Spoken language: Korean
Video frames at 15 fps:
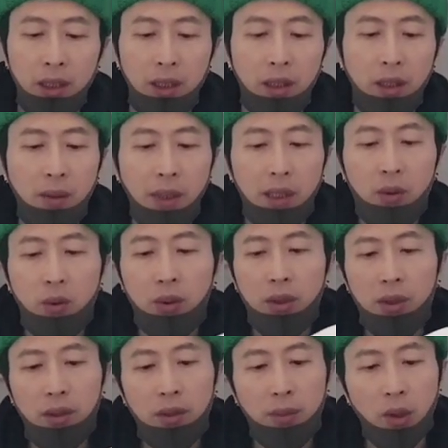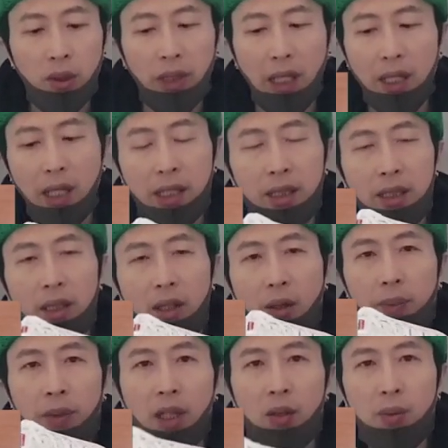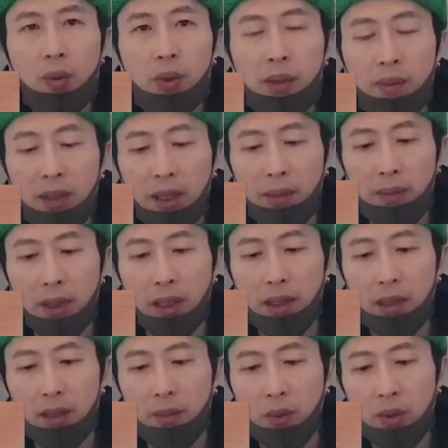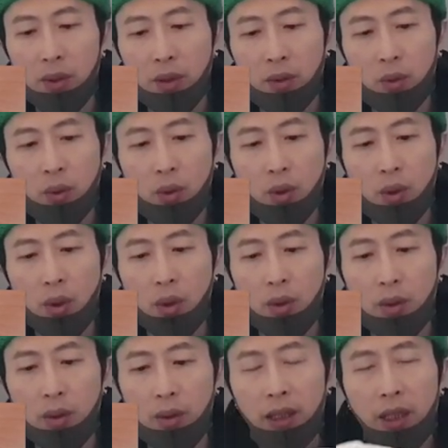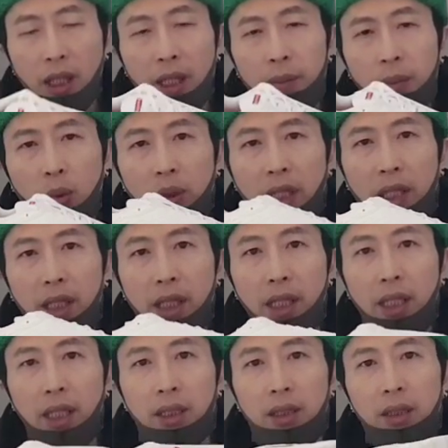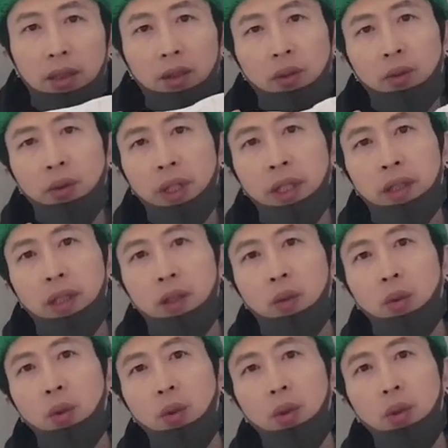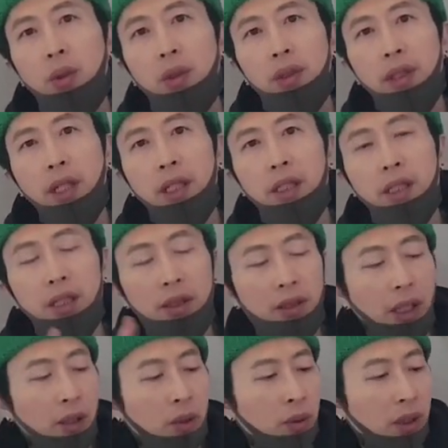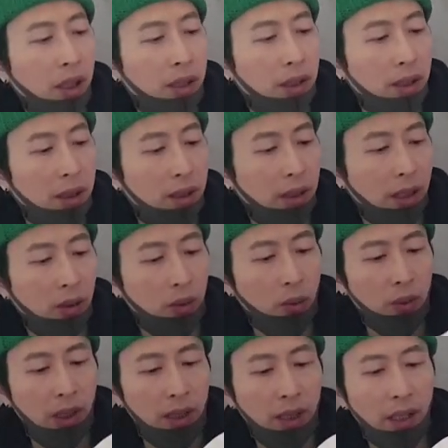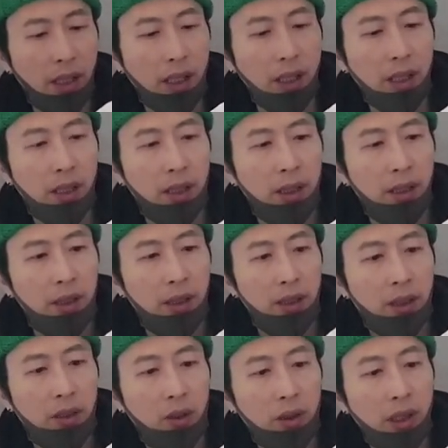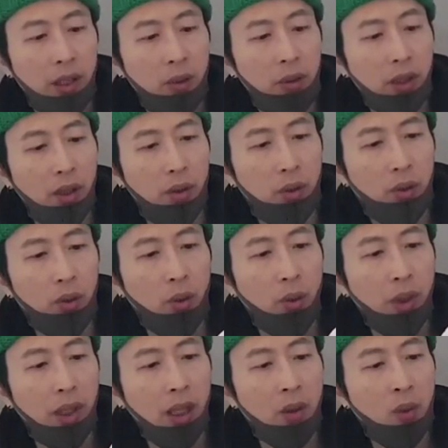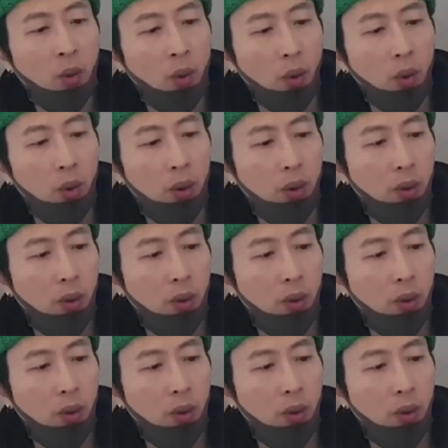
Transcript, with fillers: 이거 말고는 뭐 달라진 게 없다고 보시면 됩니다 기본적으로 TN 모델이 그 튠드웨어라고 나이키에서 사용되는 에어 소재인데 그거 사용된 것도 동일하고